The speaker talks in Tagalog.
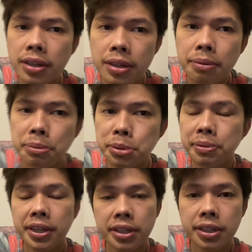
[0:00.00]
mas
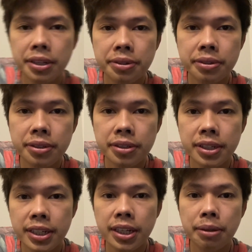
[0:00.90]
maigi na yung
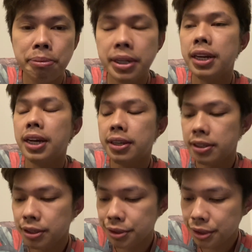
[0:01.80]
hindi bigla.
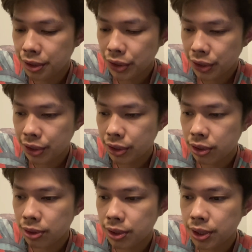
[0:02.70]

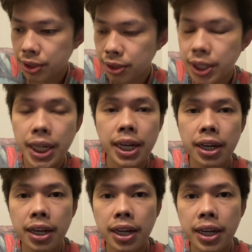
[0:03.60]
So, yun lang.
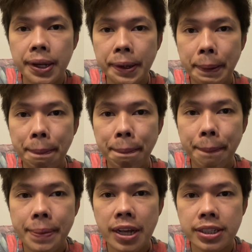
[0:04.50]
Uh,
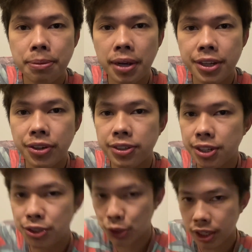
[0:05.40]
samahan niyo ako sa
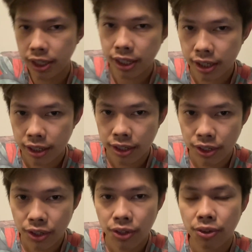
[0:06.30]
journey
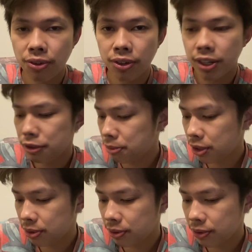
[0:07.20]
kung ano man
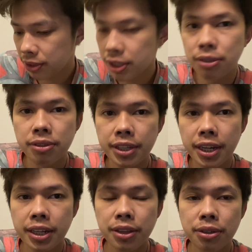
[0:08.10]
tong resulta
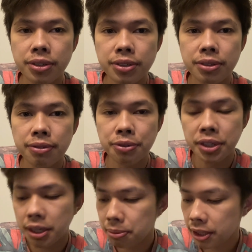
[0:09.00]
nito. So, for
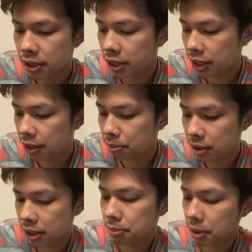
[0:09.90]
the meantime,
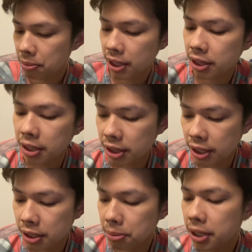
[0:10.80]
uh, may mga
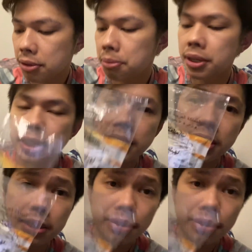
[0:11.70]
tinitake naman akong medicine